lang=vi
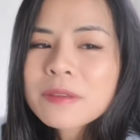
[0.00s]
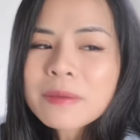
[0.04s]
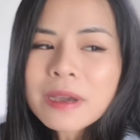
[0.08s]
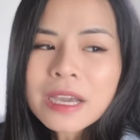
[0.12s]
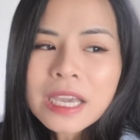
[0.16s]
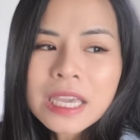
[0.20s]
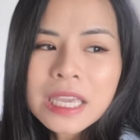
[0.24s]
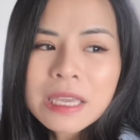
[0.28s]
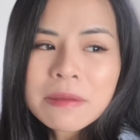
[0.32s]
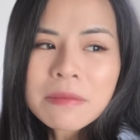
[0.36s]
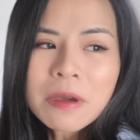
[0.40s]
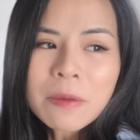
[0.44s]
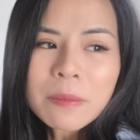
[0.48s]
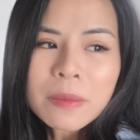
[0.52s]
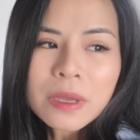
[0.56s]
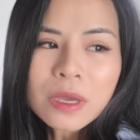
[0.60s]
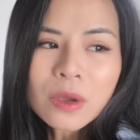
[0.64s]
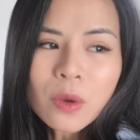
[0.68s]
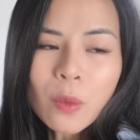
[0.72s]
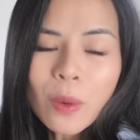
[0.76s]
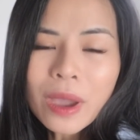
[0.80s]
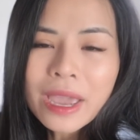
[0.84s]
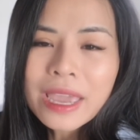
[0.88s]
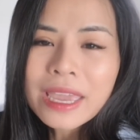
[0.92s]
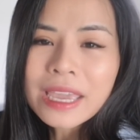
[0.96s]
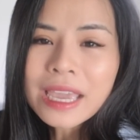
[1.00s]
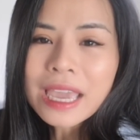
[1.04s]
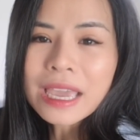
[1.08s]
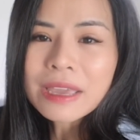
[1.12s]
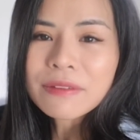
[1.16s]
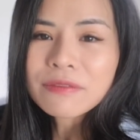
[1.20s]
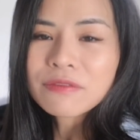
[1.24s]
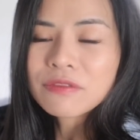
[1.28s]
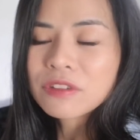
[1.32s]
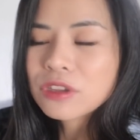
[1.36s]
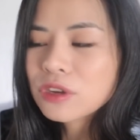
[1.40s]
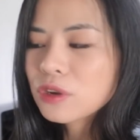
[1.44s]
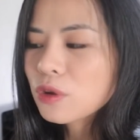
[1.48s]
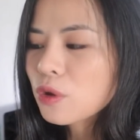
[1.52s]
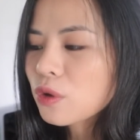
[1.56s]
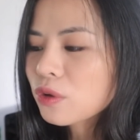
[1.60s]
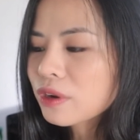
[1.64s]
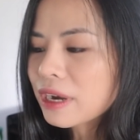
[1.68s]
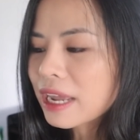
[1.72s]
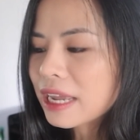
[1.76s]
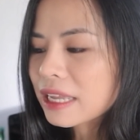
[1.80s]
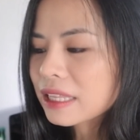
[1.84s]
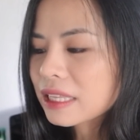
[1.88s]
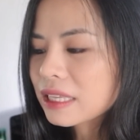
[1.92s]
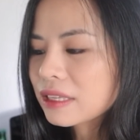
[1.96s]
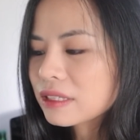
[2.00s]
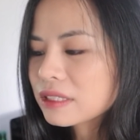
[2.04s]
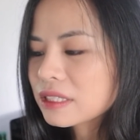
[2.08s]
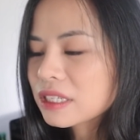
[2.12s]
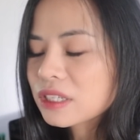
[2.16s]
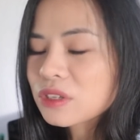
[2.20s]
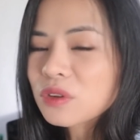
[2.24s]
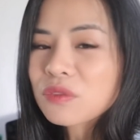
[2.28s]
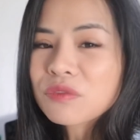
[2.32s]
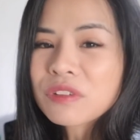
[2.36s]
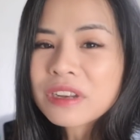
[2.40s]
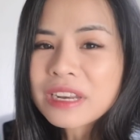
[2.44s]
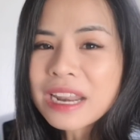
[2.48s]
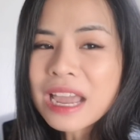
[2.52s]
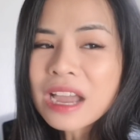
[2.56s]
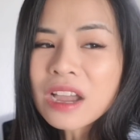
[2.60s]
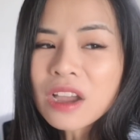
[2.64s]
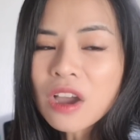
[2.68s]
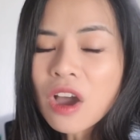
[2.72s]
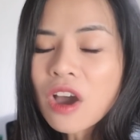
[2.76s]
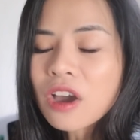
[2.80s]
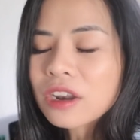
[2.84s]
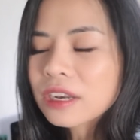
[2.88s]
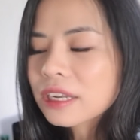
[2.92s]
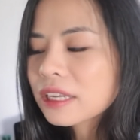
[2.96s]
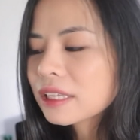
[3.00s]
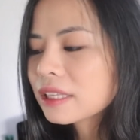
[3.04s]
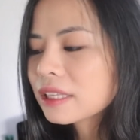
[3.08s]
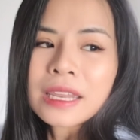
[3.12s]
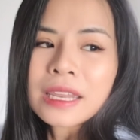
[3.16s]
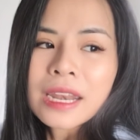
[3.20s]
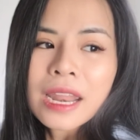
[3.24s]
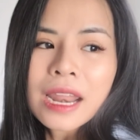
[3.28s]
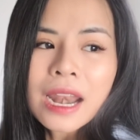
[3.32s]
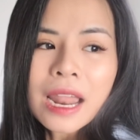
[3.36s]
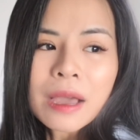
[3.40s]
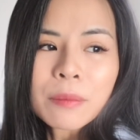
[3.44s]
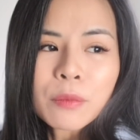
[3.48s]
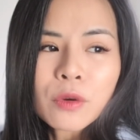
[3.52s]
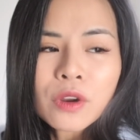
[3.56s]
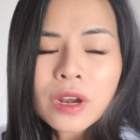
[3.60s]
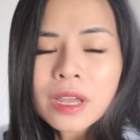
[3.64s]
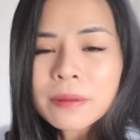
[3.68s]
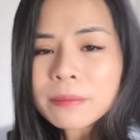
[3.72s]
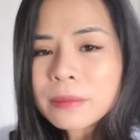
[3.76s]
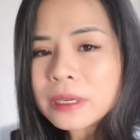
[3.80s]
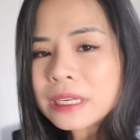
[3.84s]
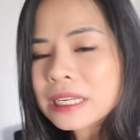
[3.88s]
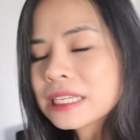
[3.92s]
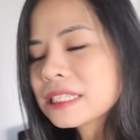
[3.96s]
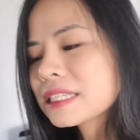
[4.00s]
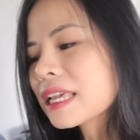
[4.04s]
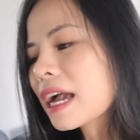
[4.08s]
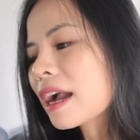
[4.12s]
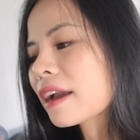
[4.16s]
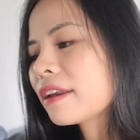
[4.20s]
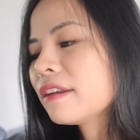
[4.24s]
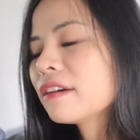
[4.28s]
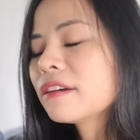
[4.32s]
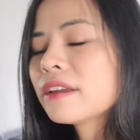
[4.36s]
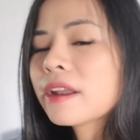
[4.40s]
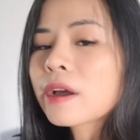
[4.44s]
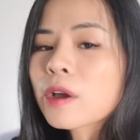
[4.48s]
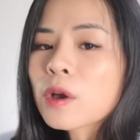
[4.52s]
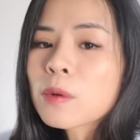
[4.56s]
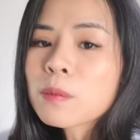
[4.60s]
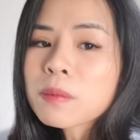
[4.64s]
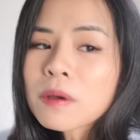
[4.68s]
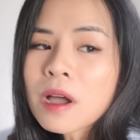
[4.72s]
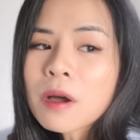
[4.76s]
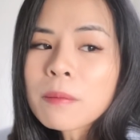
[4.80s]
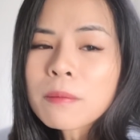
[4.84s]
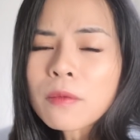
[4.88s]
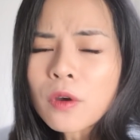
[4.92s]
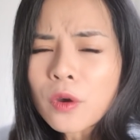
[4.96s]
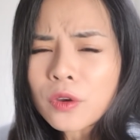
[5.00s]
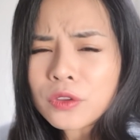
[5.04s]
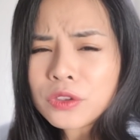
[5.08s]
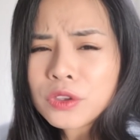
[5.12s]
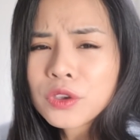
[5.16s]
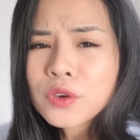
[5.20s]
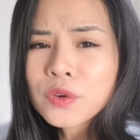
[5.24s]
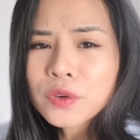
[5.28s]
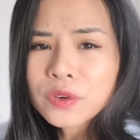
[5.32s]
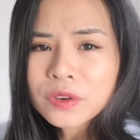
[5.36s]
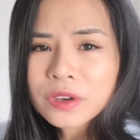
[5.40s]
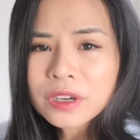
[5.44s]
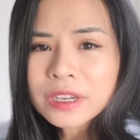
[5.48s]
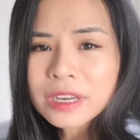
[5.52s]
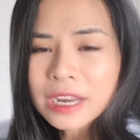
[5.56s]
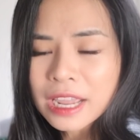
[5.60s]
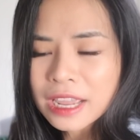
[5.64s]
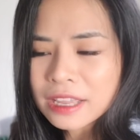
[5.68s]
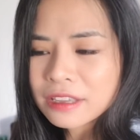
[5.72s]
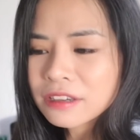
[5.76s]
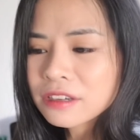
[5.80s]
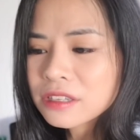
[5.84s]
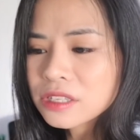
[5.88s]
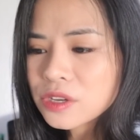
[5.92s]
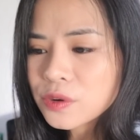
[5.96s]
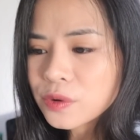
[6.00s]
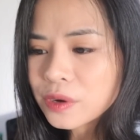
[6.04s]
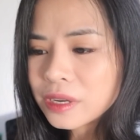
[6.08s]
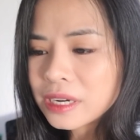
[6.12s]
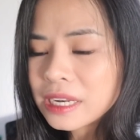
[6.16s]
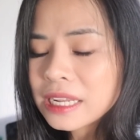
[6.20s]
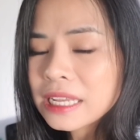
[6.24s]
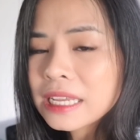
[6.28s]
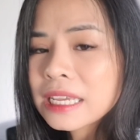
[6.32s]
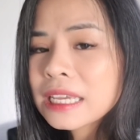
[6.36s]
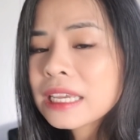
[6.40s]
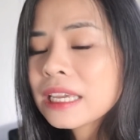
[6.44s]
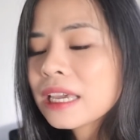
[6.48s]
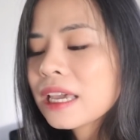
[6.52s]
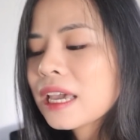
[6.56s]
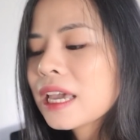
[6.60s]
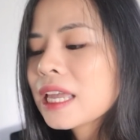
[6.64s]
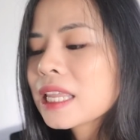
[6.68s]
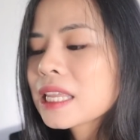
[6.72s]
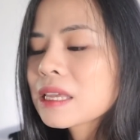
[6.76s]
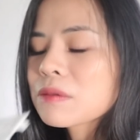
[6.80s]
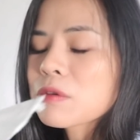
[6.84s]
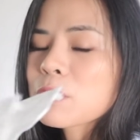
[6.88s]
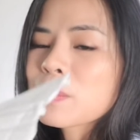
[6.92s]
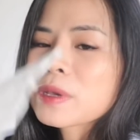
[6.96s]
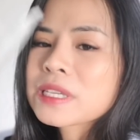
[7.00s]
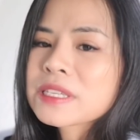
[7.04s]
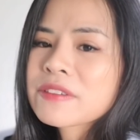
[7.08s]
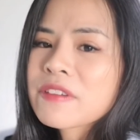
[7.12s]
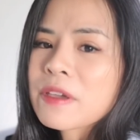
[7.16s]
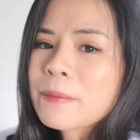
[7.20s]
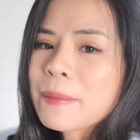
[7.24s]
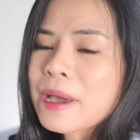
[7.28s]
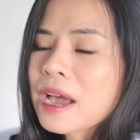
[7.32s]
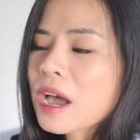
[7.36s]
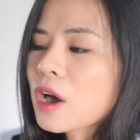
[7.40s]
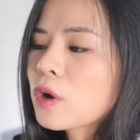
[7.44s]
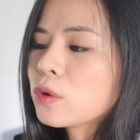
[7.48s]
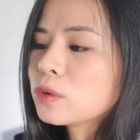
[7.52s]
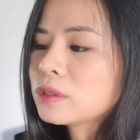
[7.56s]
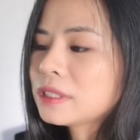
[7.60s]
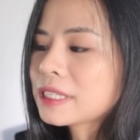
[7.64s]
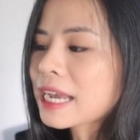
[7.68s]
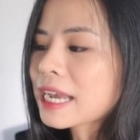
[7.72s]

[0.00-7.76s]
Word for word: Nhưng mà khi mà mình quay cái video này thì dịch nó vẫn đang còn Thế nên là mỗi lần mà đi ra cái nơi là công cộng mà có nhiều người đến, người nhiều người đi thì bọn mình sẽ phải mang khẩu